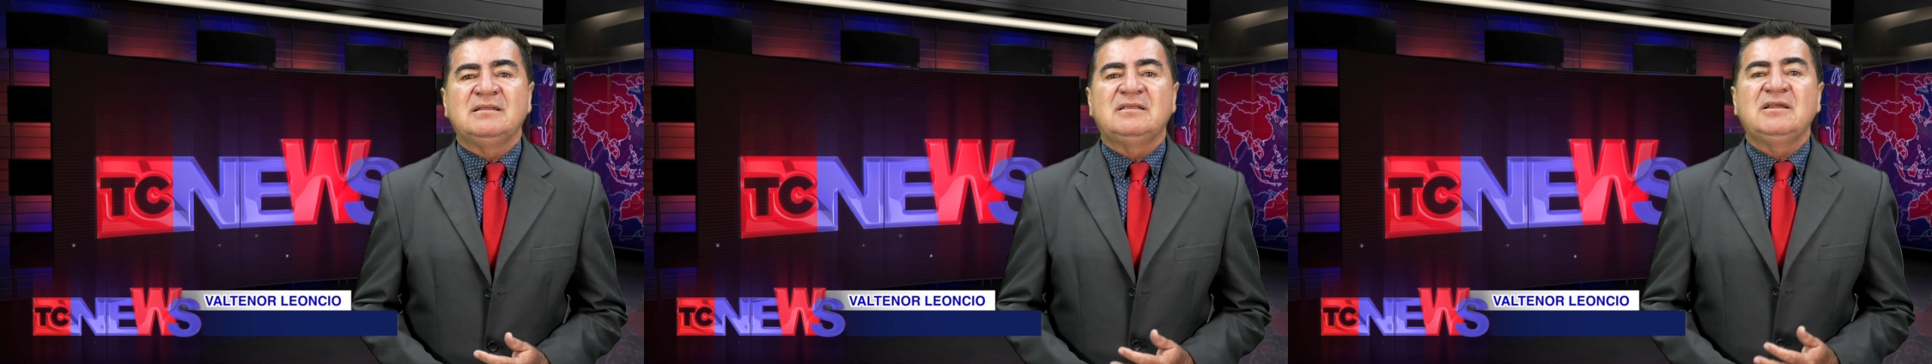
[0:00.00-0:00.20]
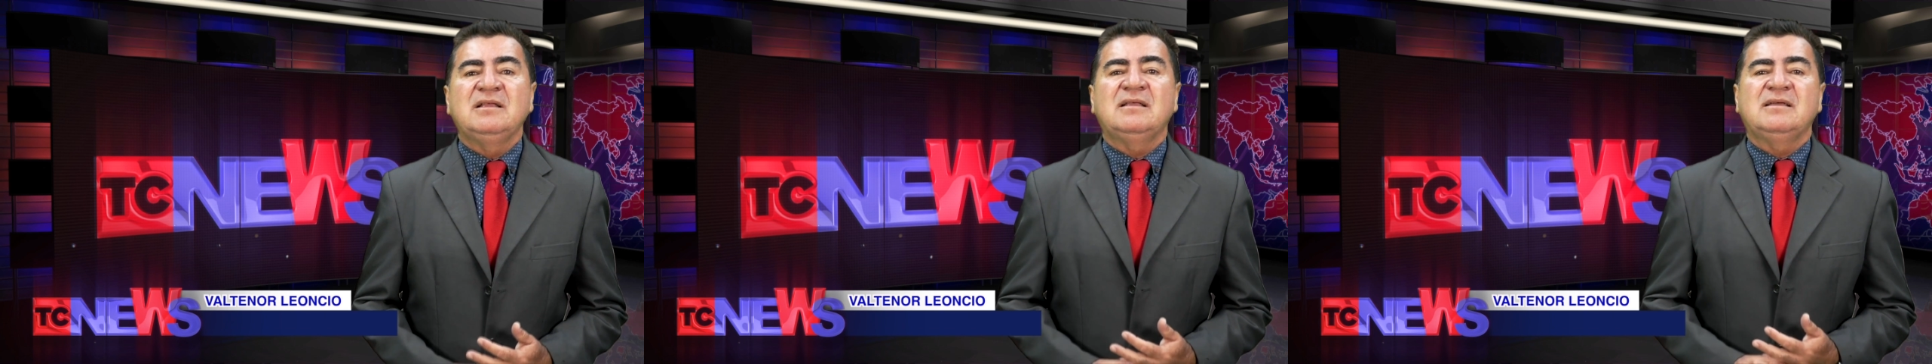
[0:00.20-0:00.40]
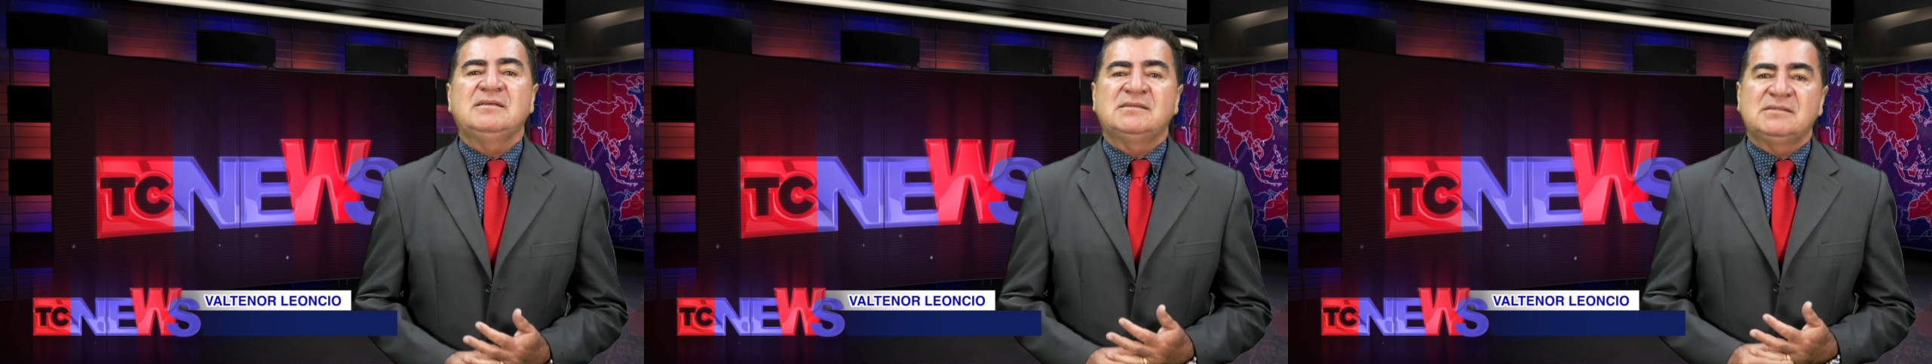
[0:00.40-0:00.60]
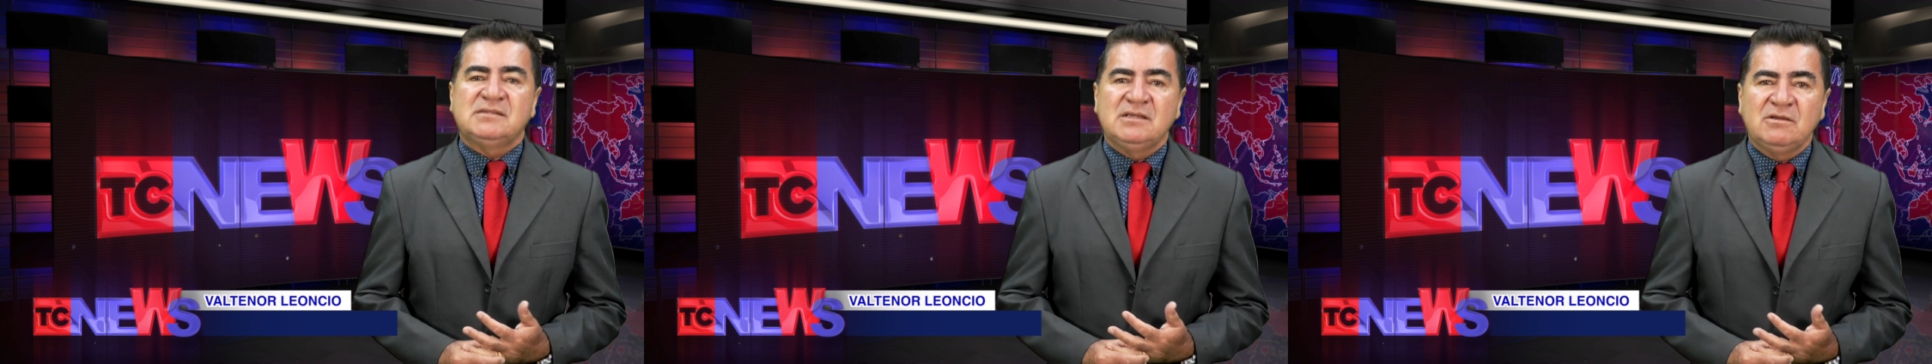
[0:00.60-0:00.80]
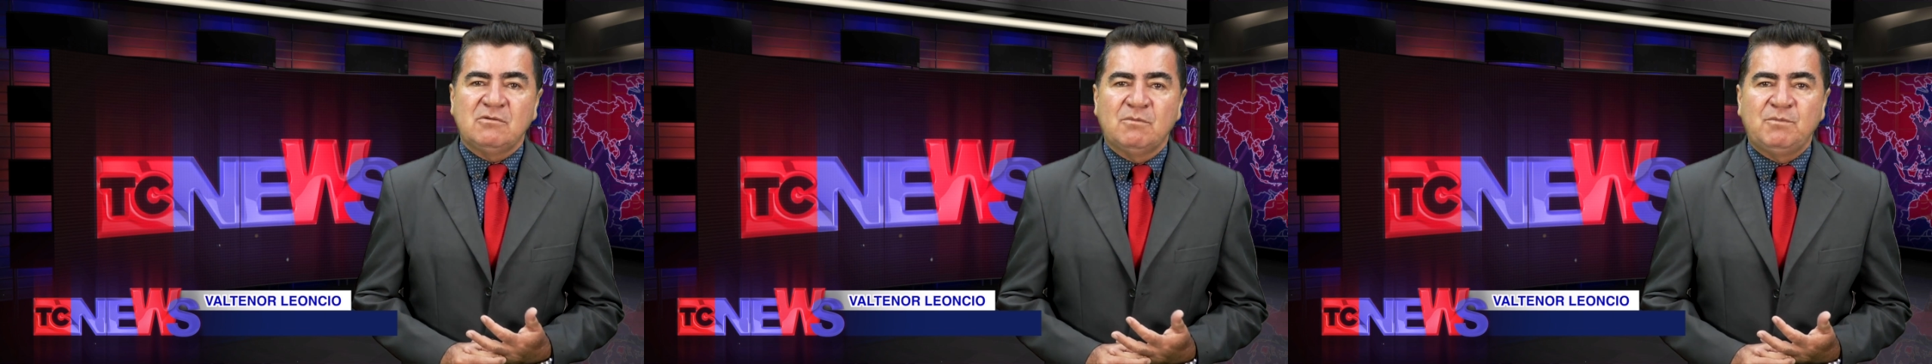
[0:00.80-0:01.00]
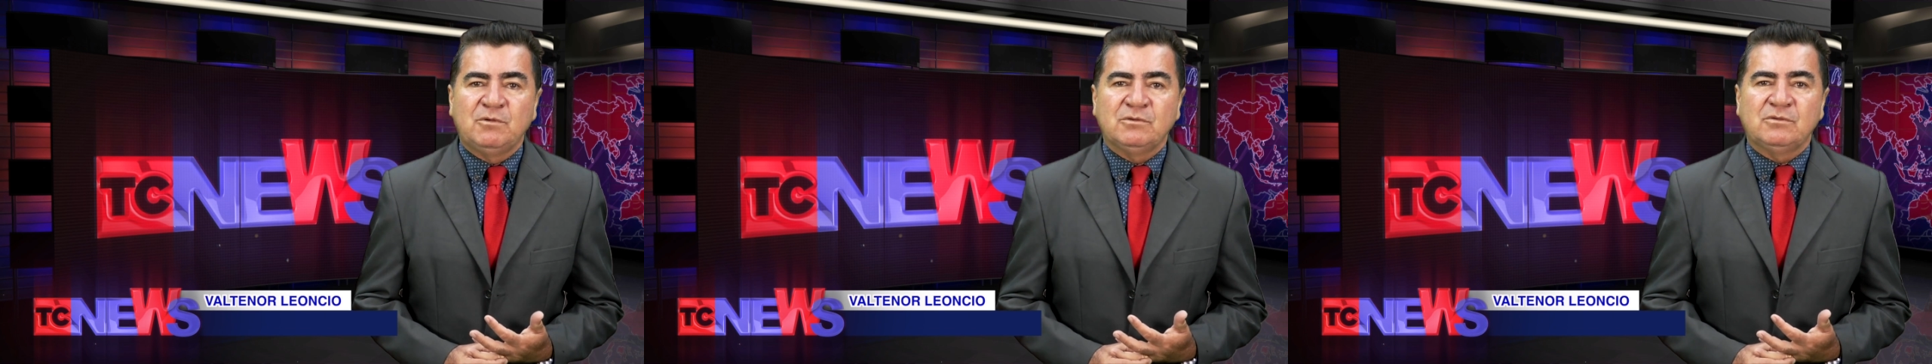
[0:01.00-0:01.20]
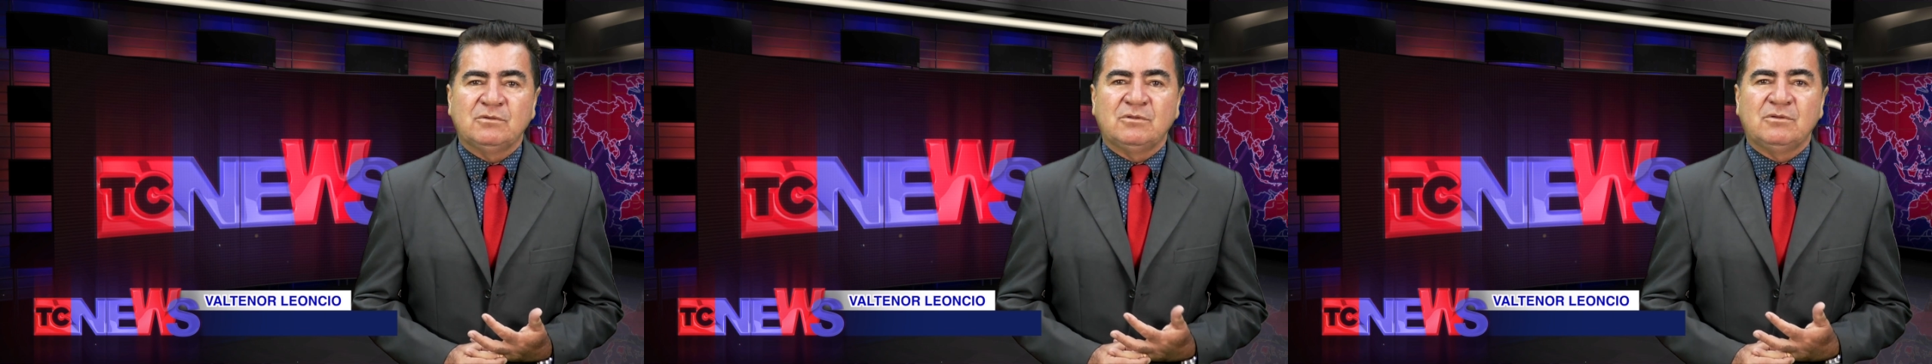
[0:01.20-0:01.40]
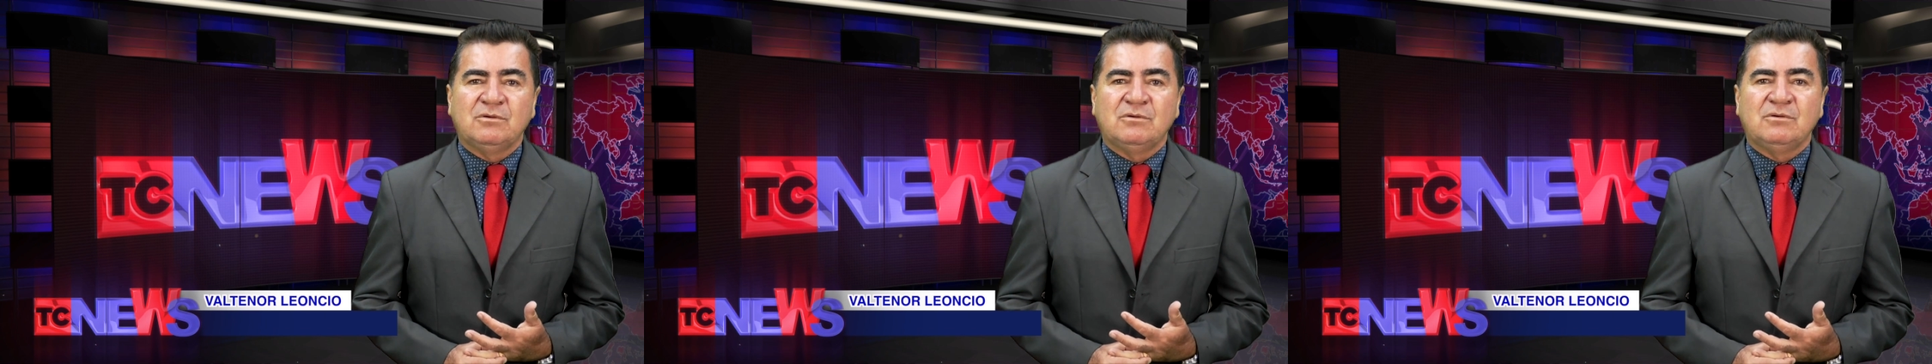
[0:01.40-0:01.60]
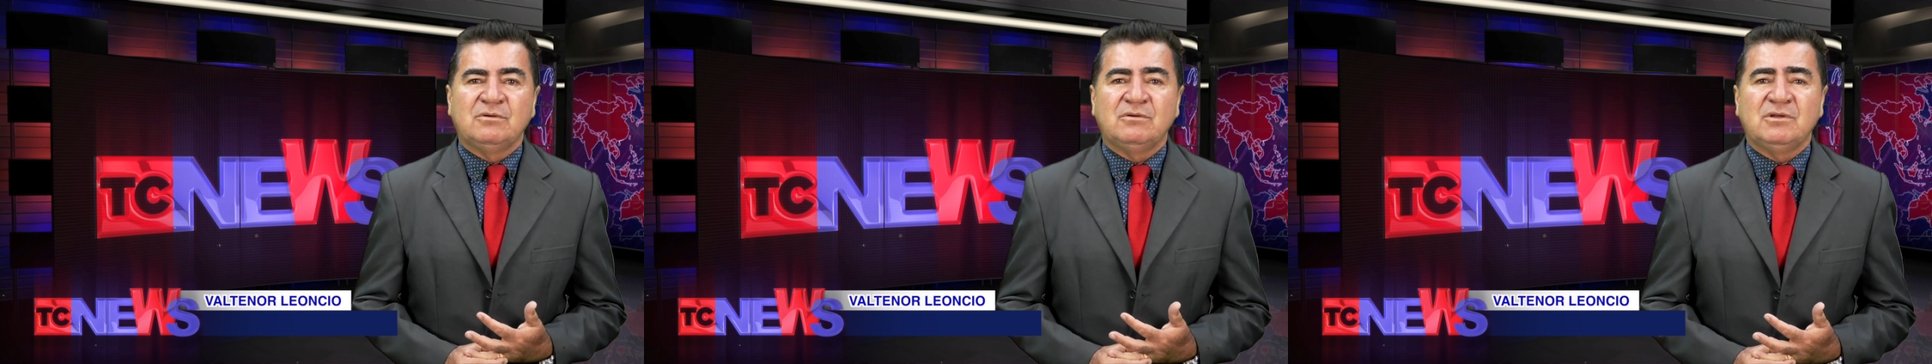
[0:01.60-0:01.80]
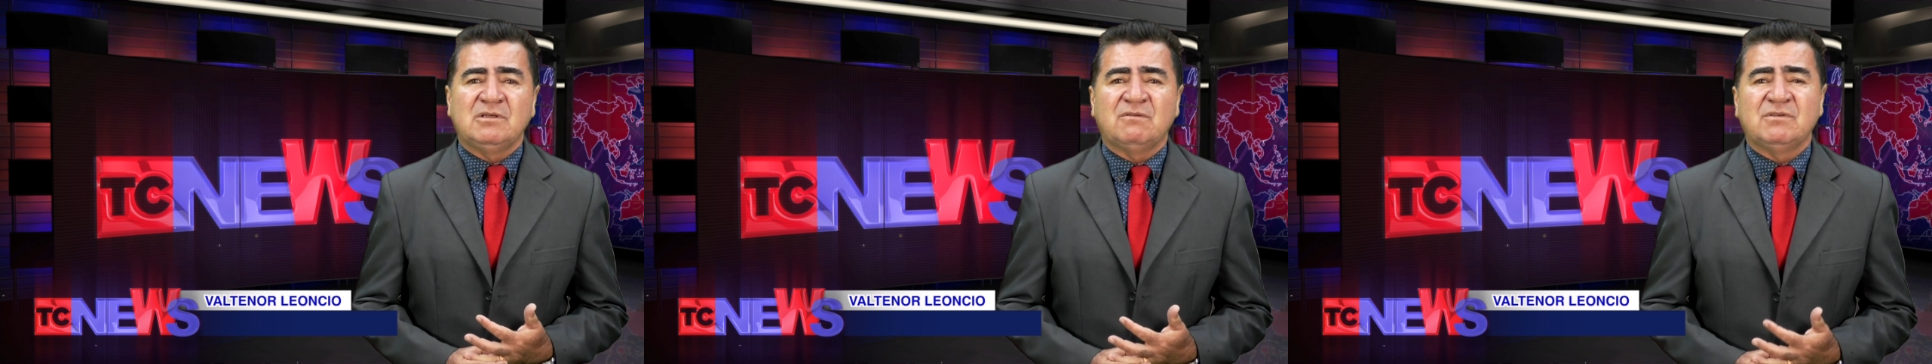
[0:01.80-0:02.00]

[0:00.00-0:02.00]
35.2.